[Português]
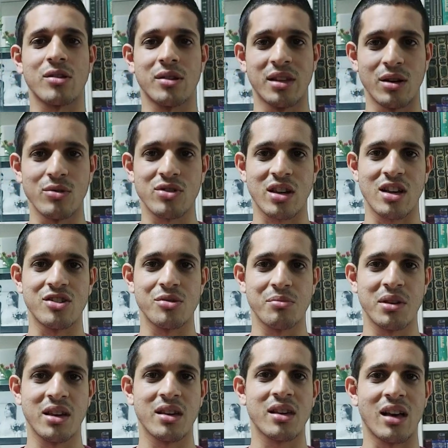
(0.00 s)
Deus quer de
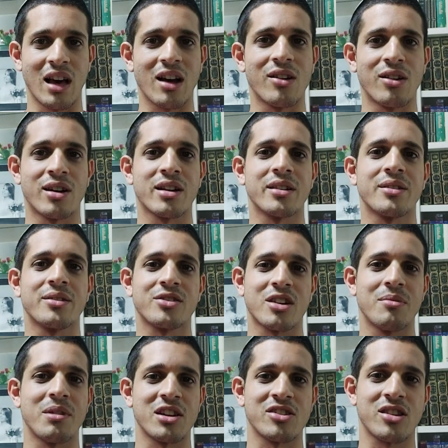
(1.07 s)
mim agora. Shabbat